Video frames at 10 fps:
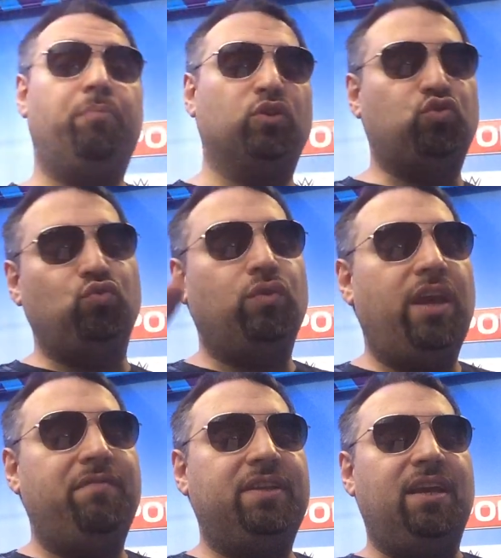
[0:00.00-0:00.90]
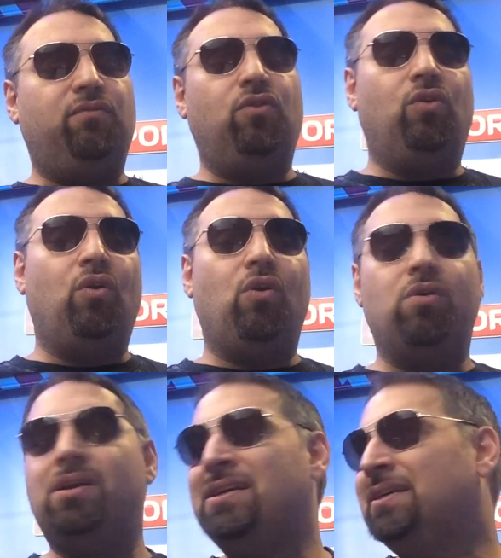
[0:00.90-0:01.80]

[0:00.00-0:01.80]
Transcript: un po' su e vi devo,